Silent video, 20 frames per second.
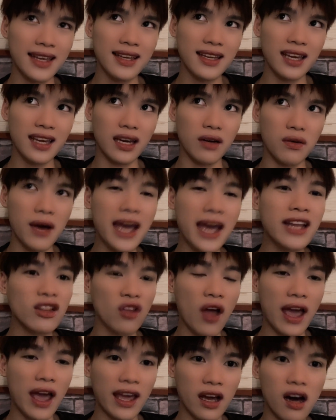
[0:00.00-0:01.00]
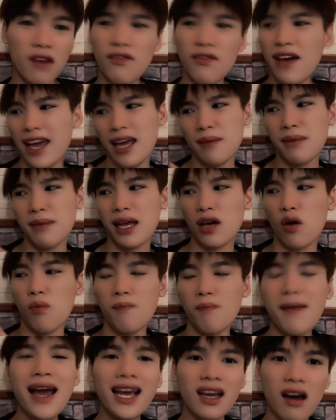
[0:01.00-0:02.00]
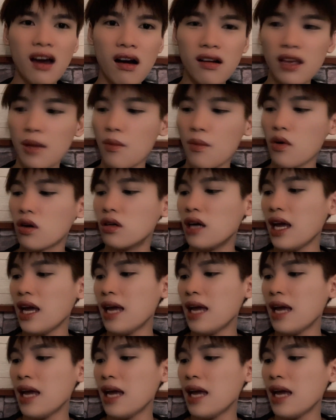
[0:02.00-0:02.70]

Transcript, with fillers: kiểu an toàn hơn và em này cũng mắc hơn nha mọi người